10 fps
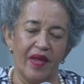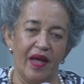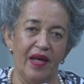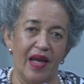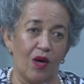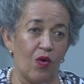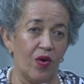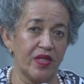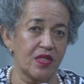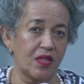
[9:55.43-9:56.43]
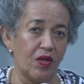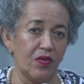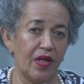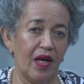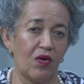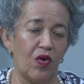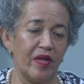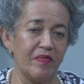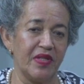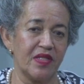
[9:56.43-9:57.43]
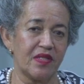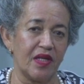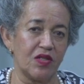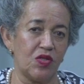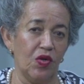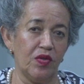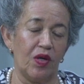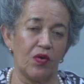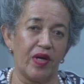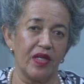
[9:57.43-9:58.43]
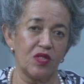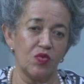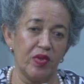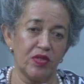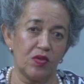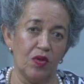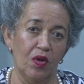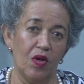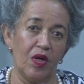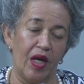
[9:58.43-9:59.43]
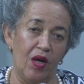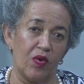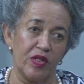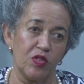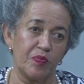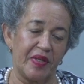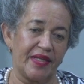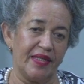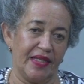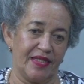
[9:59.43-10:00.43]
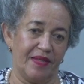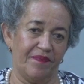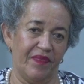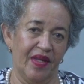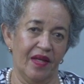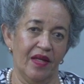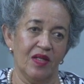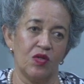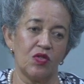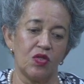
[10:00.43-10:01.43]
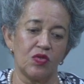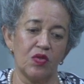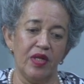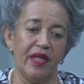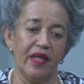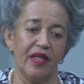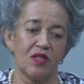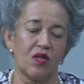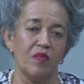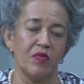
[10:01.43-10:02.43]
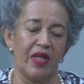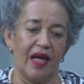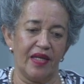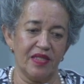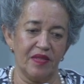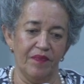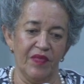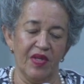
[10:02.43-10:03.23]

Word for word: en la cogestión y la coadministración de lo que es nuestro y lo que nos pertenece. Nosotros líderes comunales